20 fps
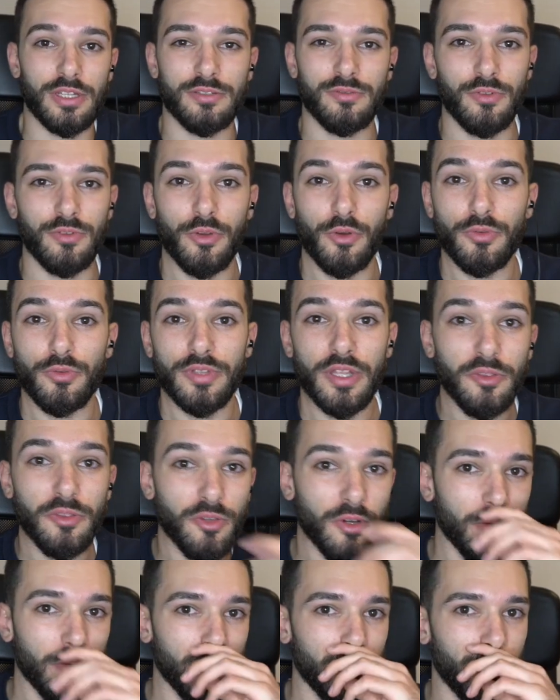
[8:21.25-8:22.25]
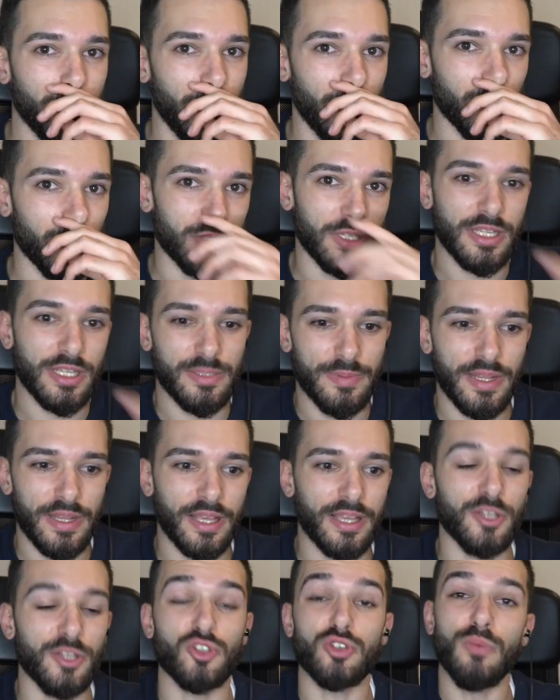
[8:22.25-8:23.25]
estoy contento pero sí que es
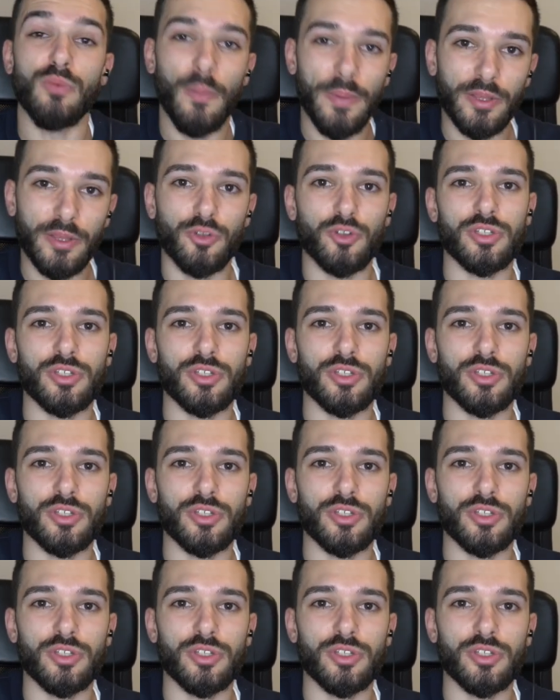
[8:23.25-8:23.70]
verdad que en su momento